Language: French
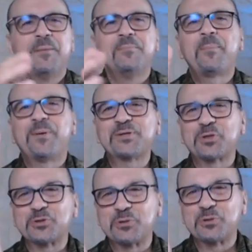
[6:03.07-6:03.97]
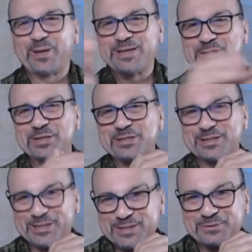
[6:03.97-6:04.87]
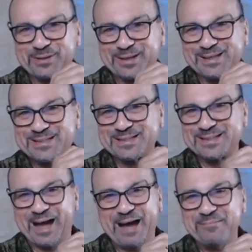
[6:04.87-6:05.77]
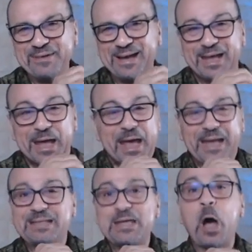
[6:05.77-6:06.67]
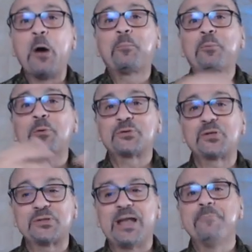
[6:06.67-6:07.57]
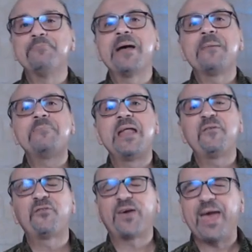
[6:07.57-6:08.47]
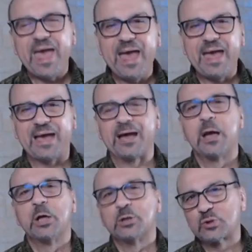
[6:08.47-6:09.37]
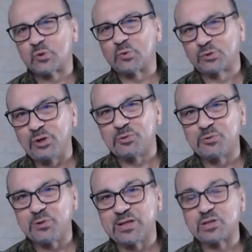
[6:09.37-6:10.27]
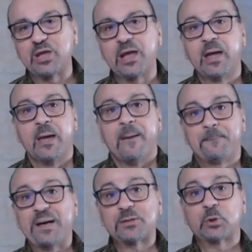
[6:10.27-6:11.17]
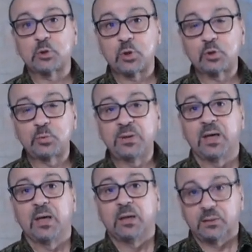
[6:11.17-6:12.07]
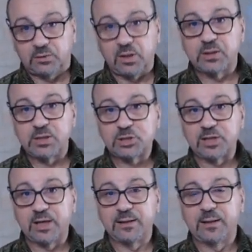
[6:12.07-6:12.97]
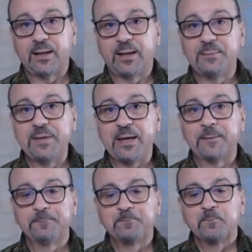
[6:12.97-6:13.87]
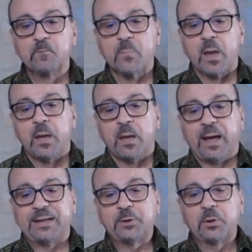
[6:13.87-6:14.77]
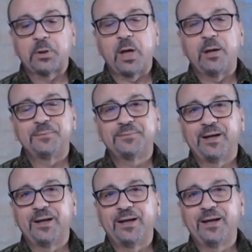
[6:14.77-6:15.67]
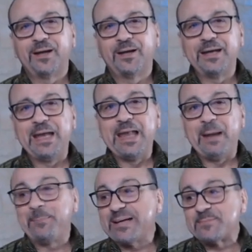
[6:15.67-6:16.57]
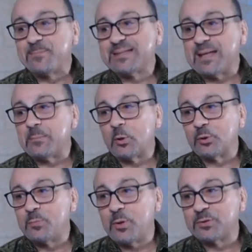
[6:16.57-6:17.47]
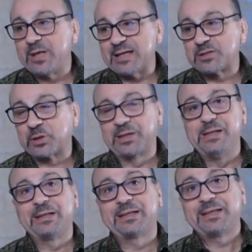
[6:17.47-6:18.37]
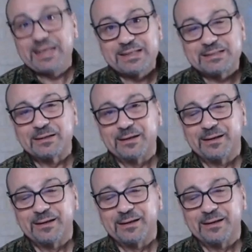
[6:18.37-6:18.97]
mais parce que je prêche Jésus-Christ. Amen. Il dit, en plus de cela, même les frères sont encouragés parce que je suis dans les chaînes. Amen. Et donc, euh, euh, euh, il n'a pas spécialement demandé à ce qu'il quitte,